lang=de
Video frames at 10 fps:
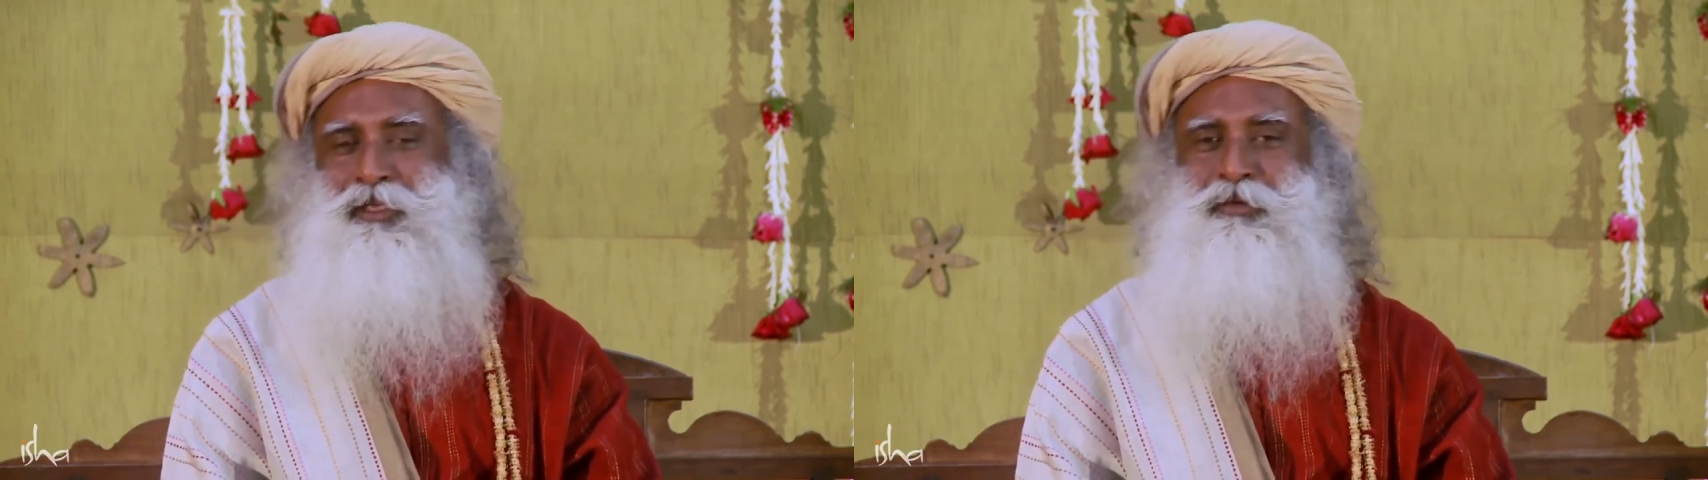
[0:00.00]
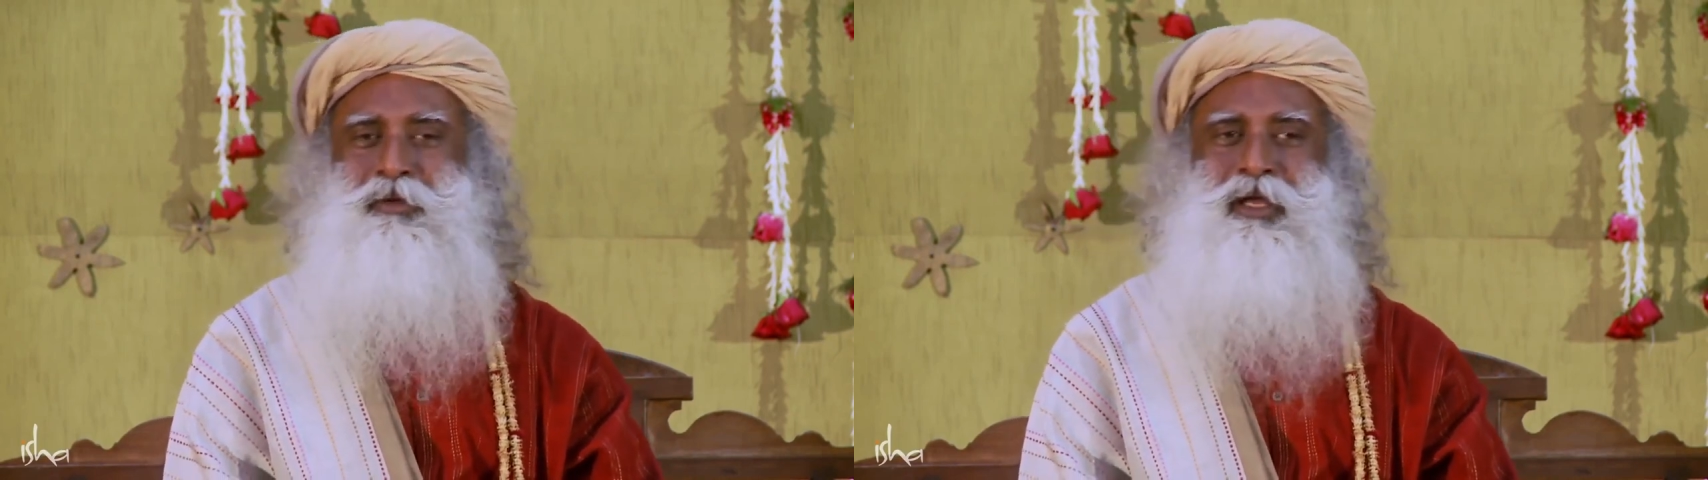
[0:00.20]

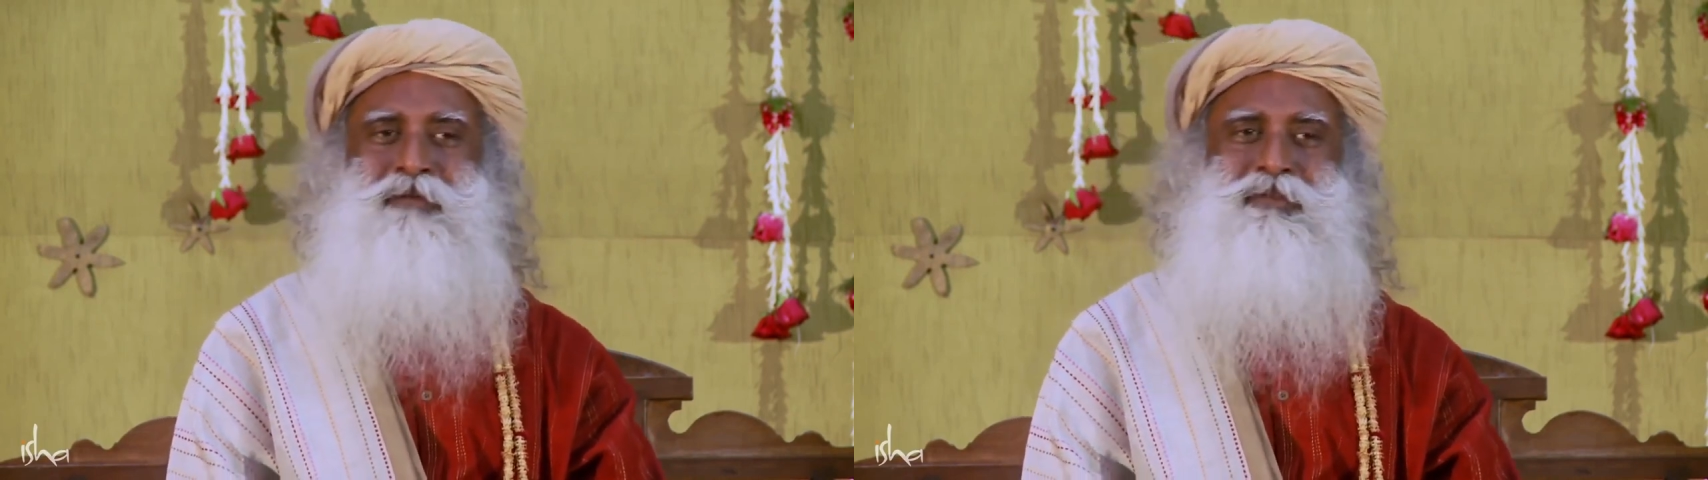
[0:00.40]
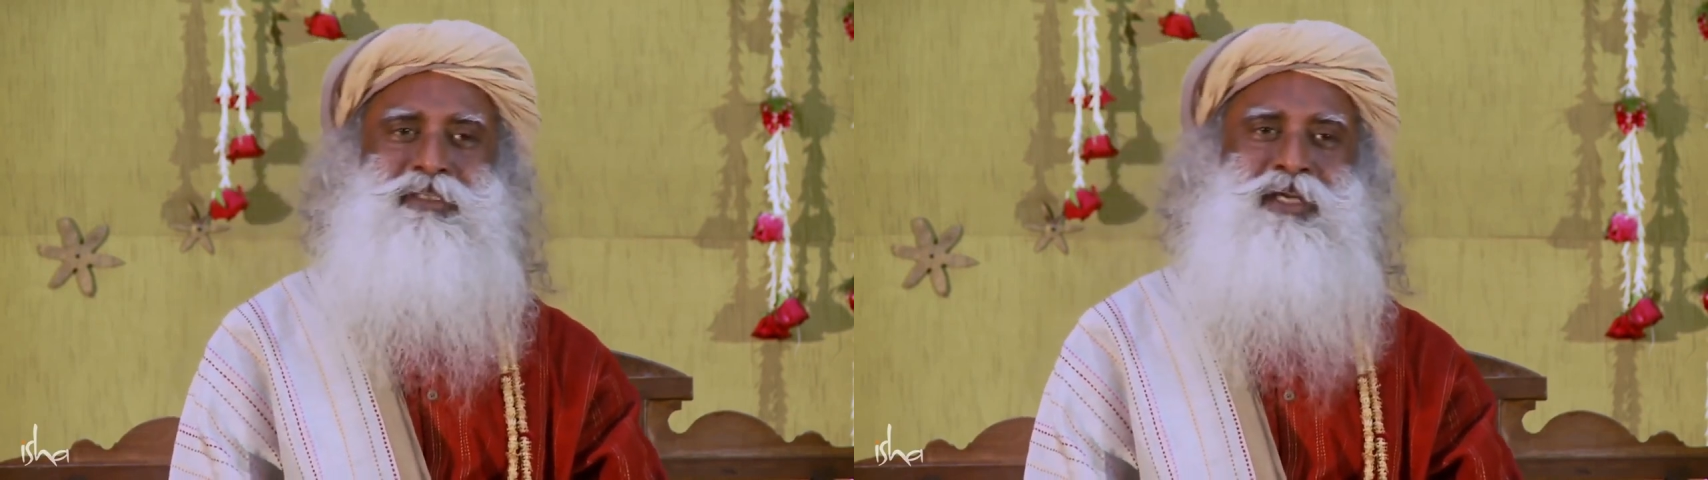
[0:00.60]
sie haben
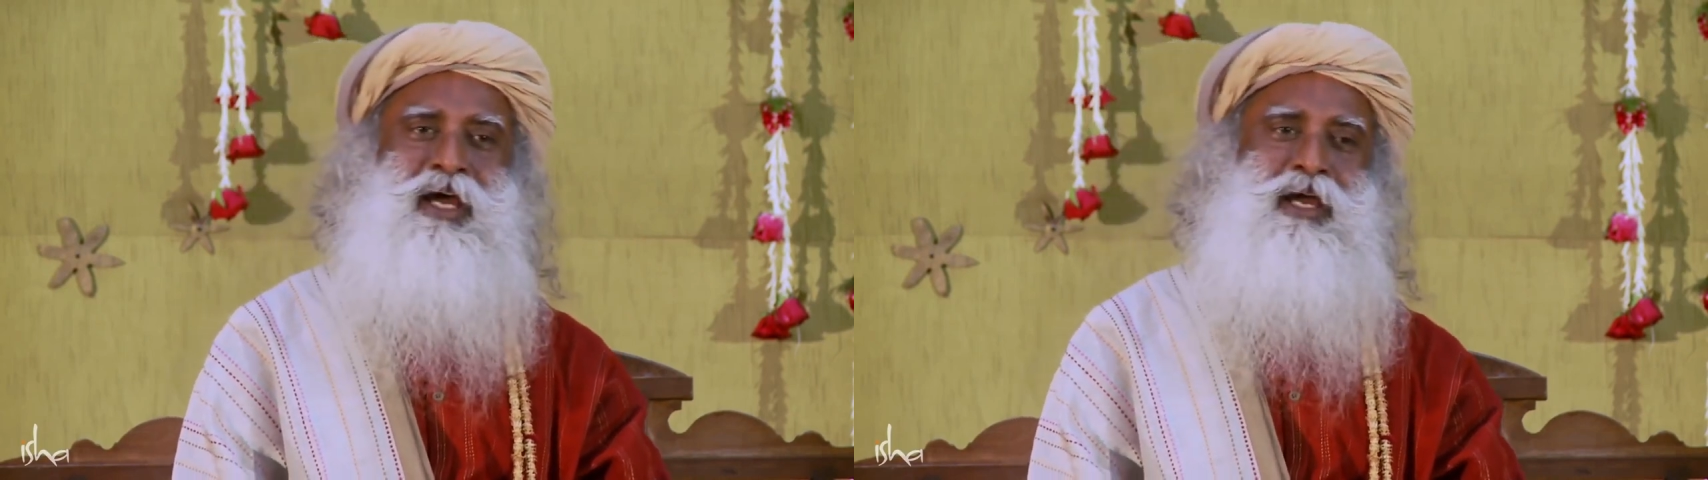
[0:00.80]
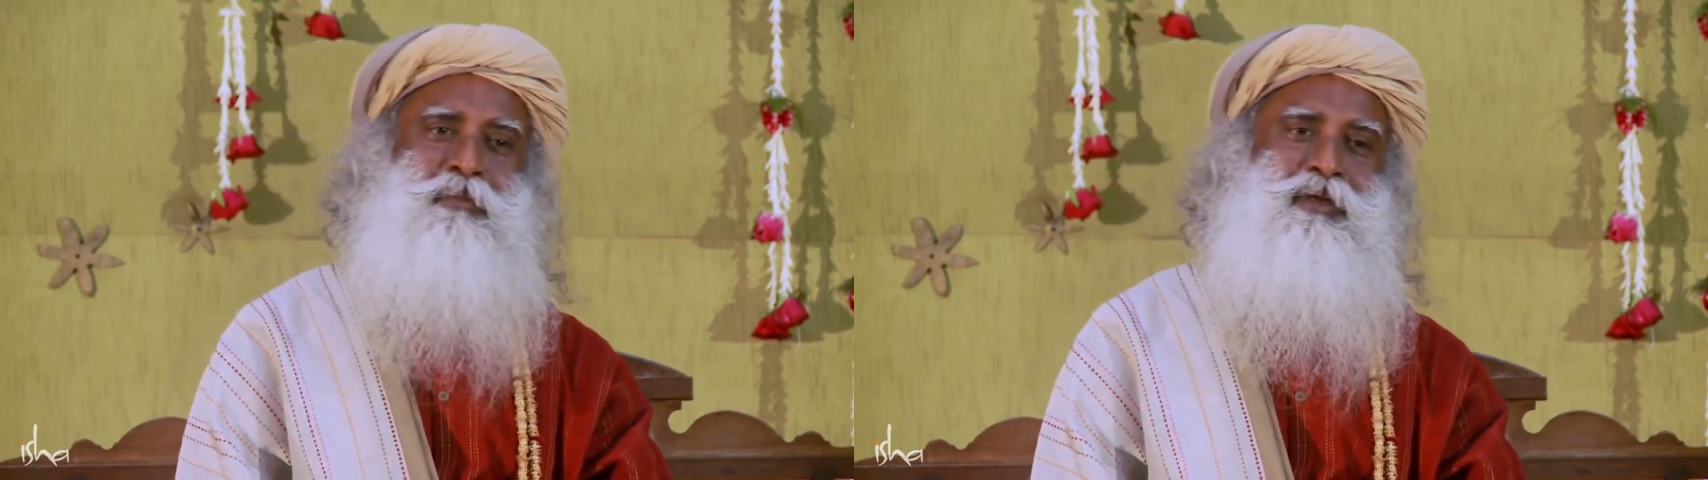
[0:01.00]
nicht die Zeit